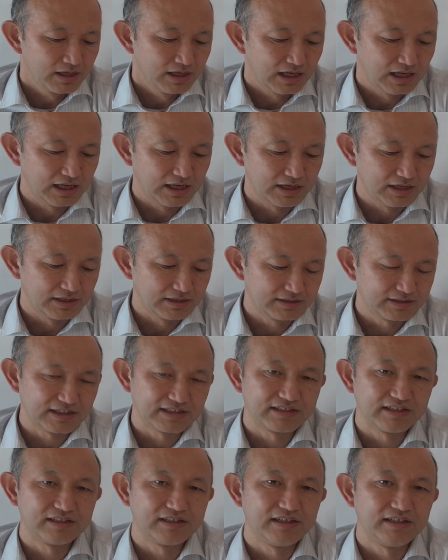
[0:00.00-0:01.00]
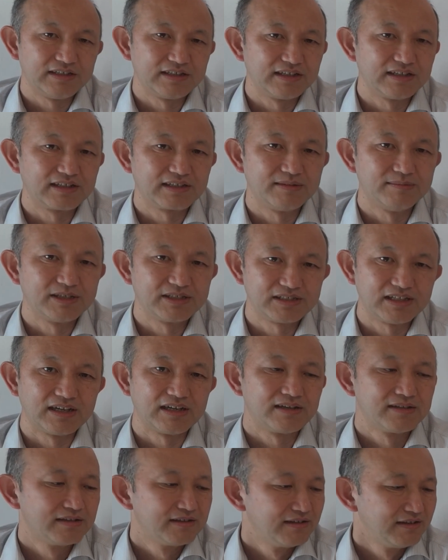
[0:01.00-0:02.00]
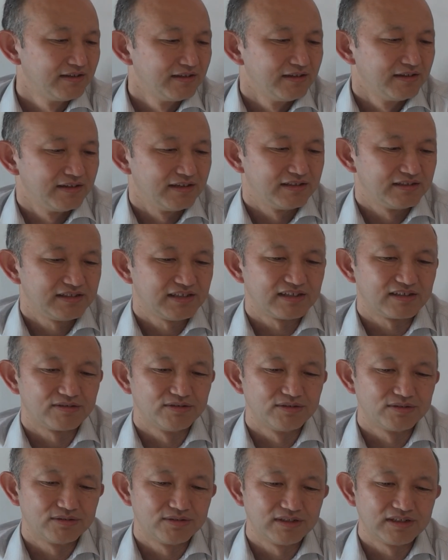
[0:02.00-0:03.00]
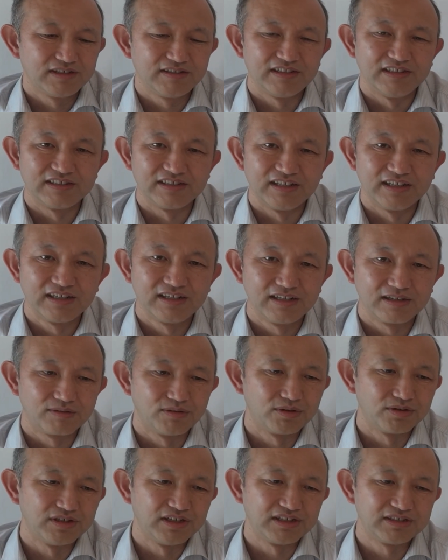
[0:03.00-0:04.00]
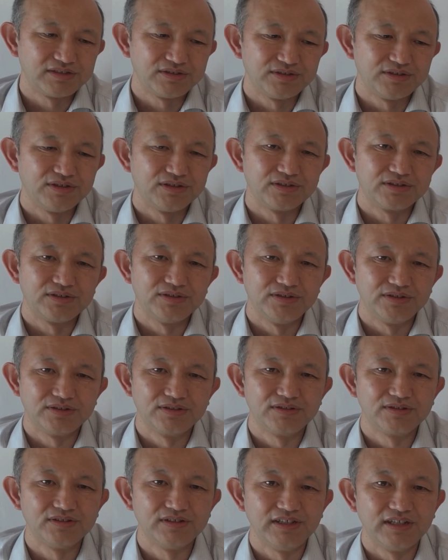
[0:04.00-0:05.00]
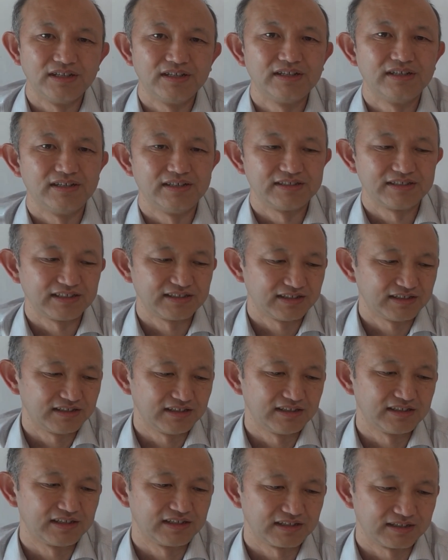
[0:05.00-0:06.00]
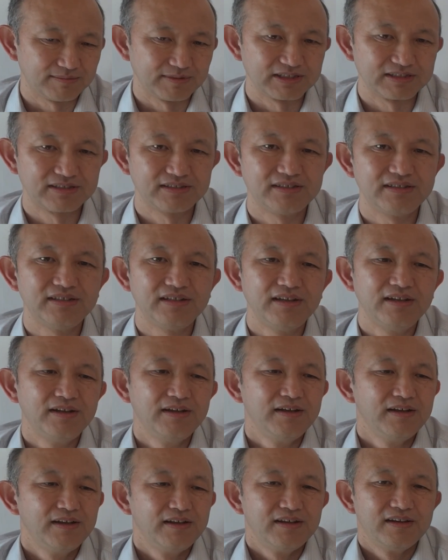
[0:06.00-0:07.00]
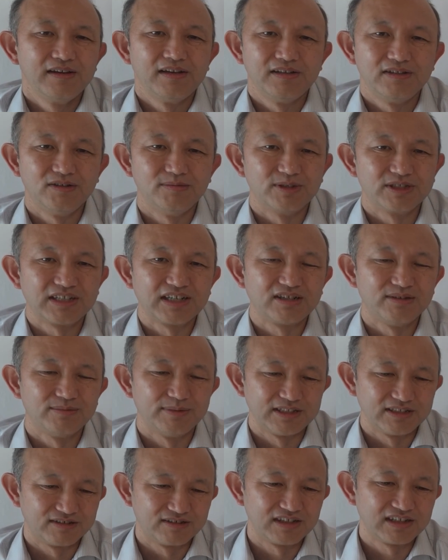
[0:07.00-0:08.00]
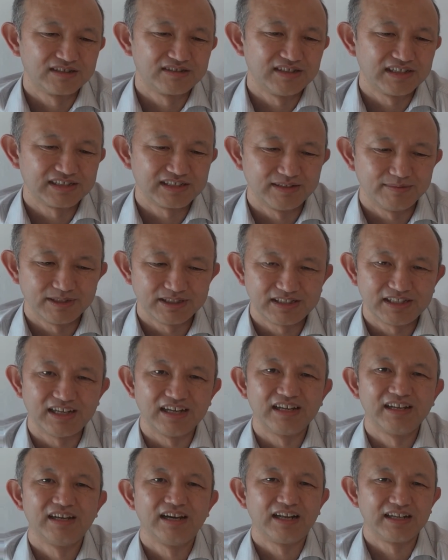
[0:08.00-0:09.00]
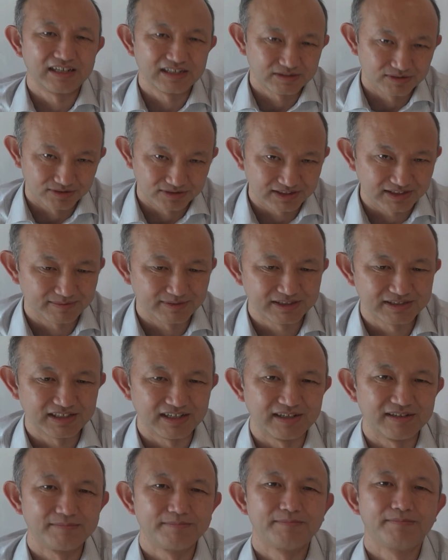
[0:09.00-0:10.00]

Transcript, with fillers: えさせていただきました。えじゃあこの動画はですね、ここで終了ということにさせていただきます。えどうも最後までご覧くださいまして、ありがとうございました。